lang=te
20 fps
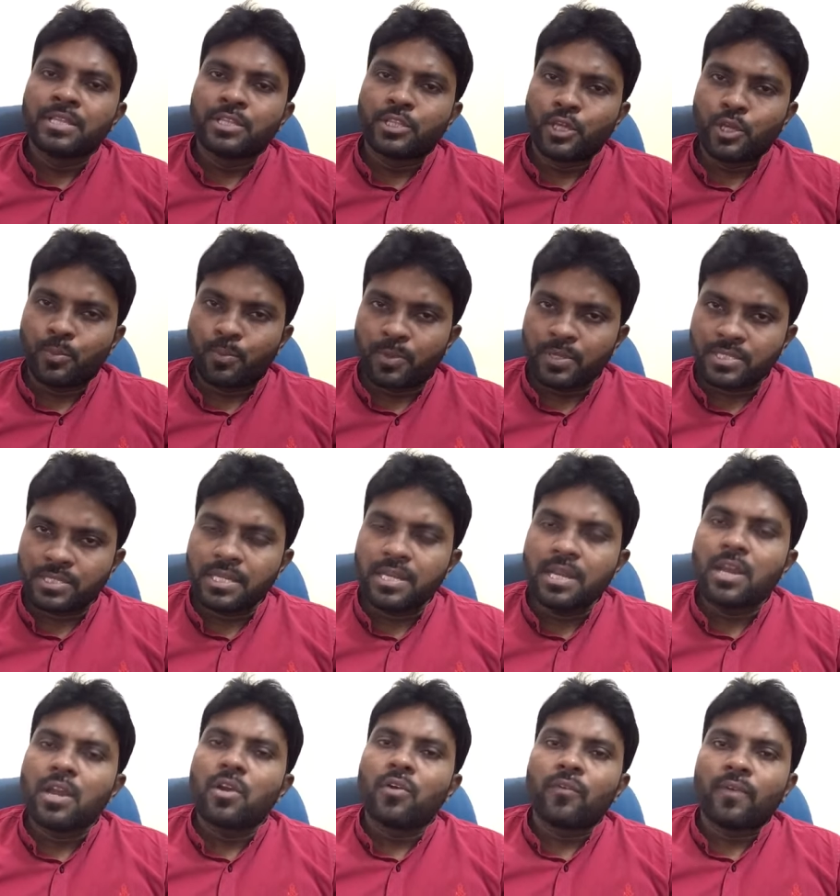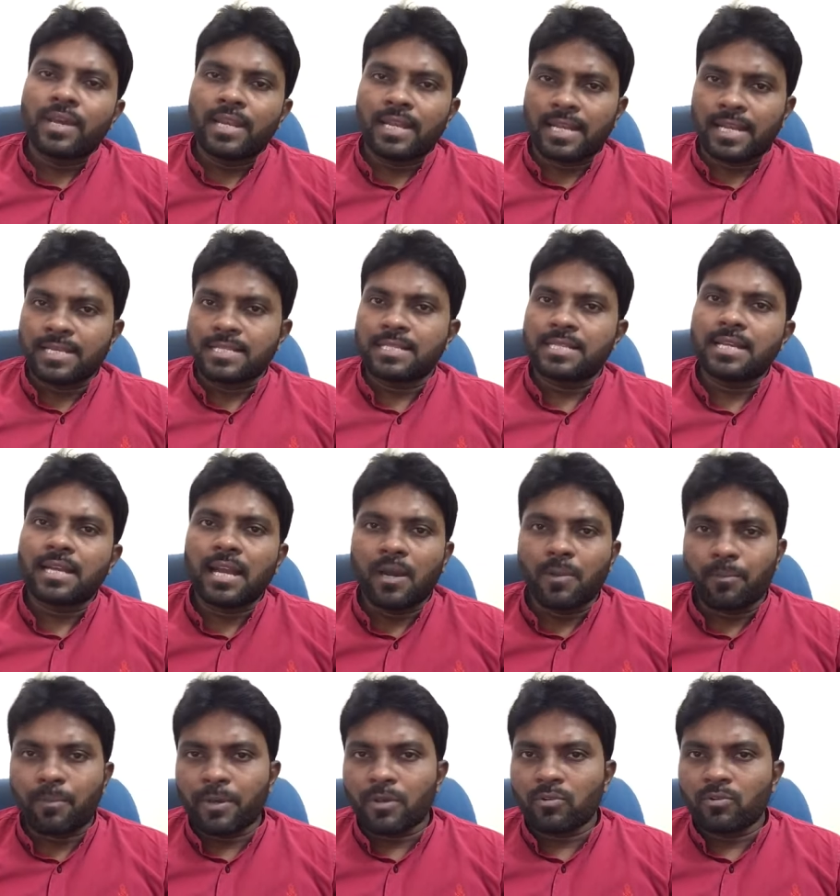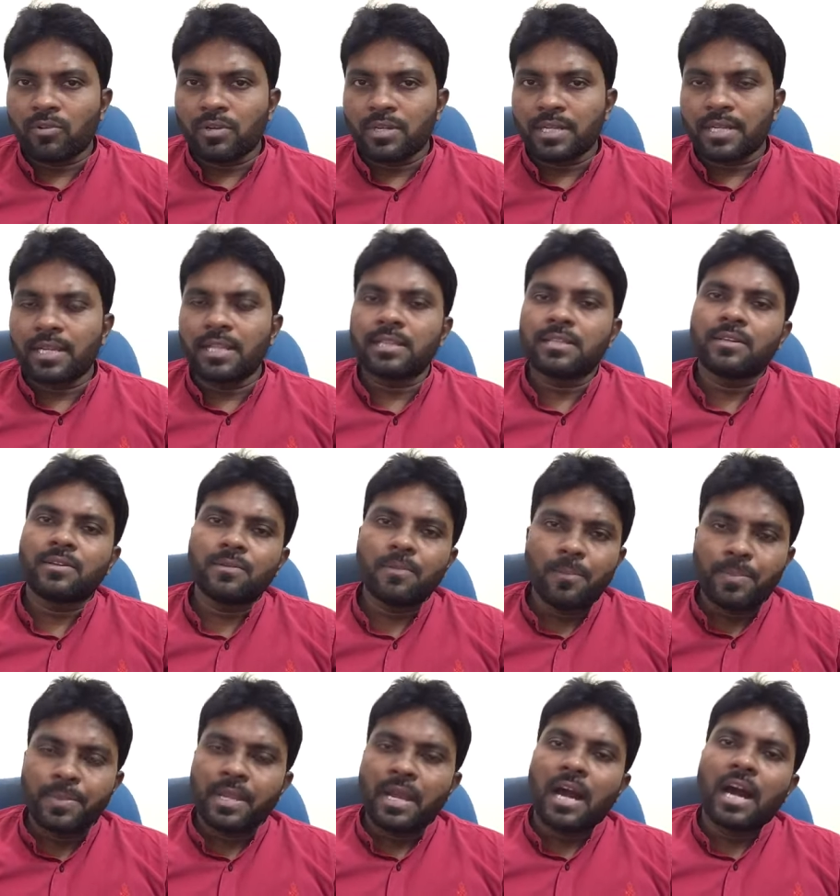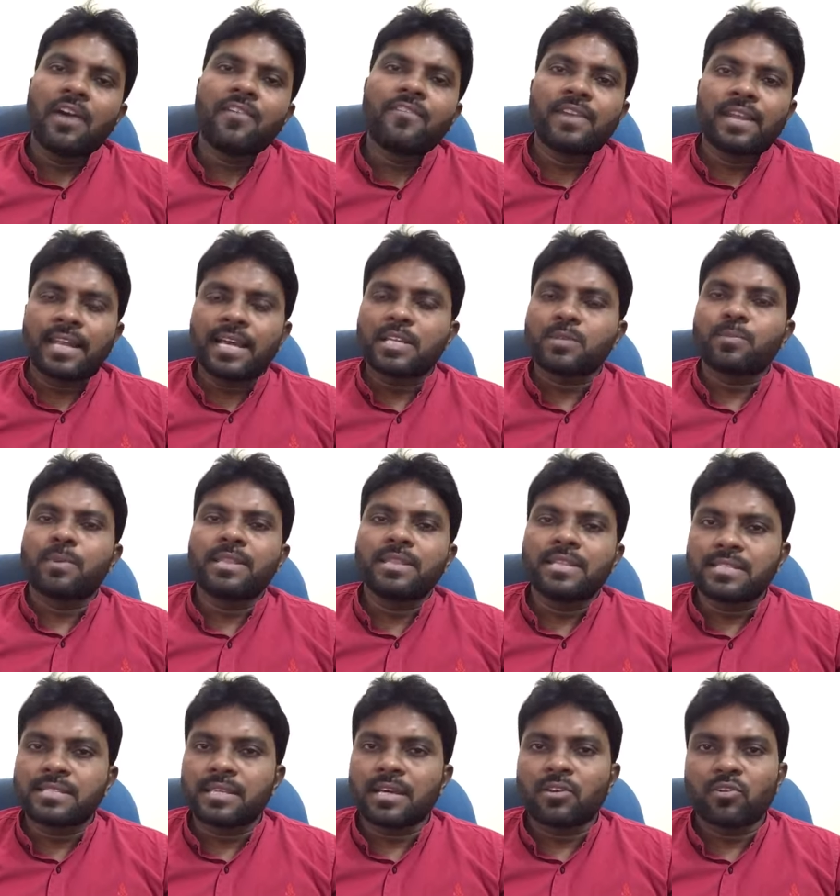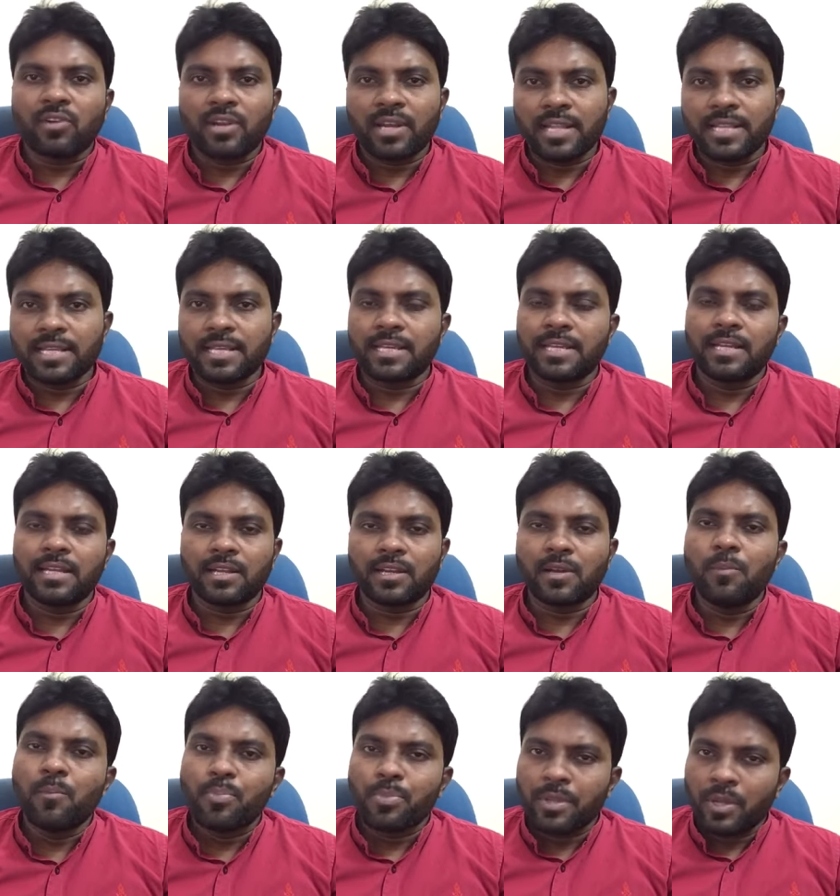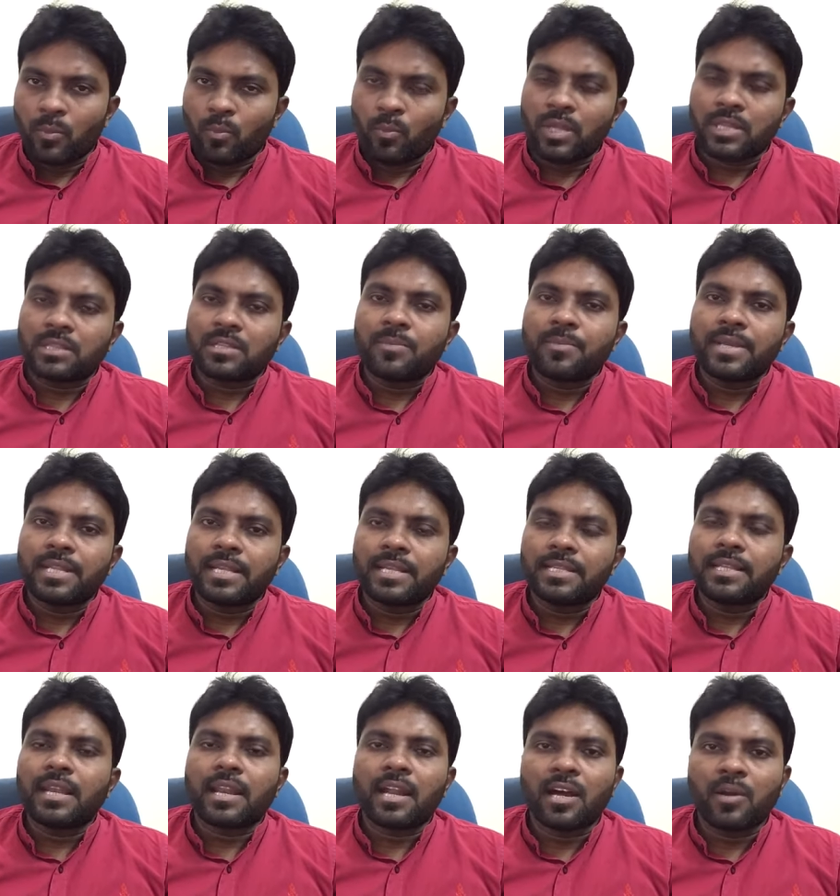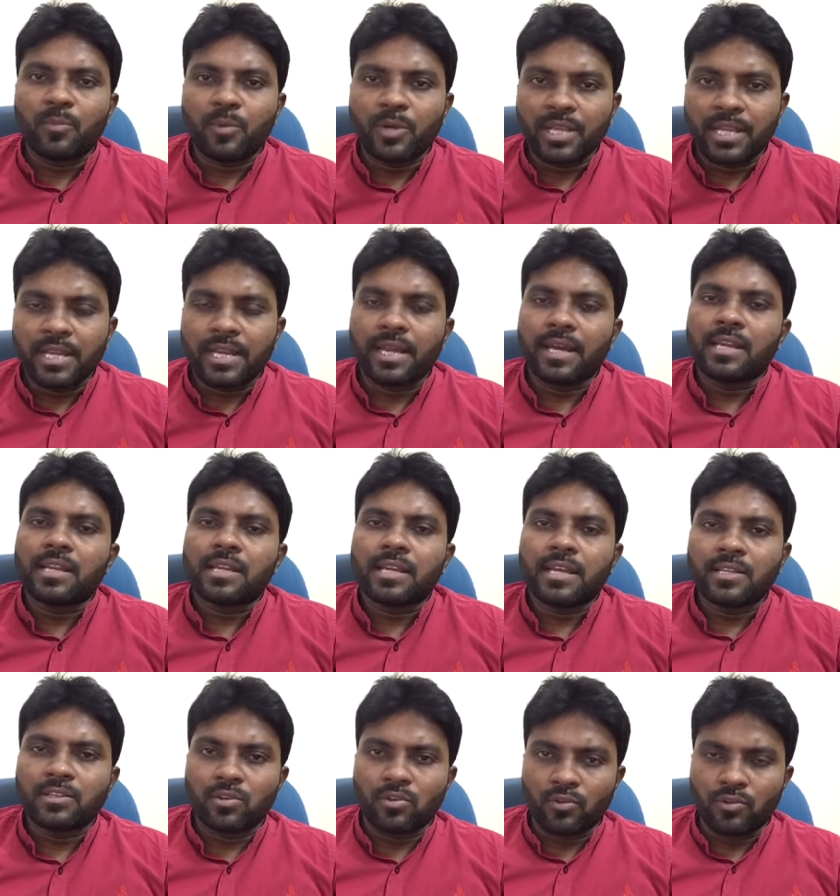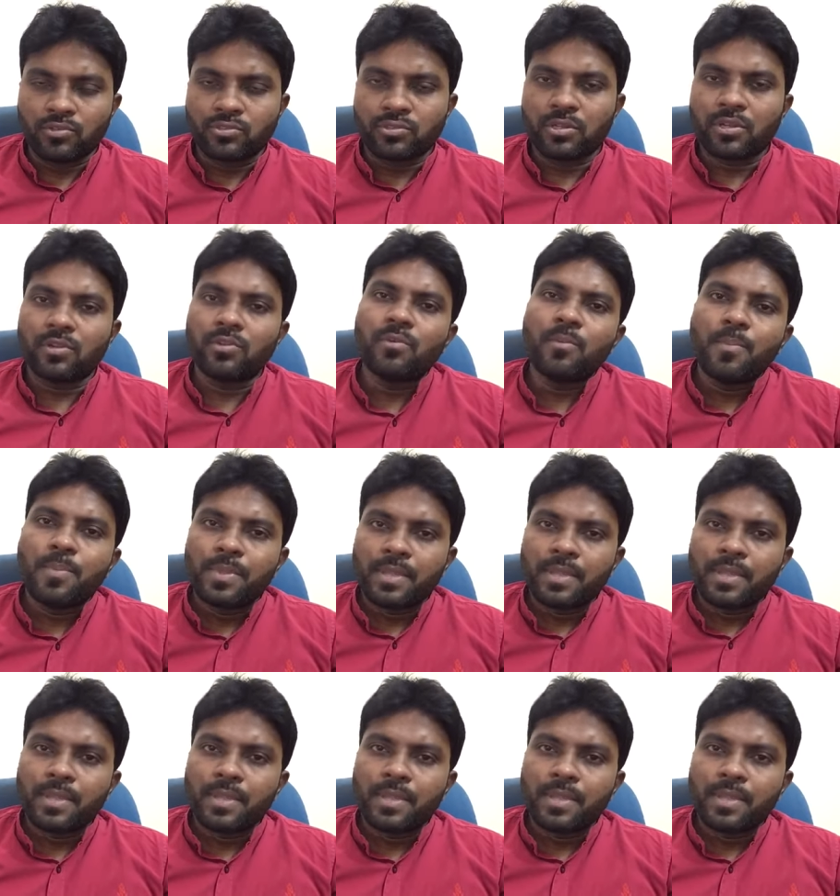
తీర్పు వస్తే వాళ్ళు ఖచ్చితంగా అప్పర్ కోర్టుకి వెళ్తారు అవి ఎలా స్పందిస్తారు అన్నది కీలకం మొత్తం మీద అయితే రాబోయే నాలుగైదు రోజులను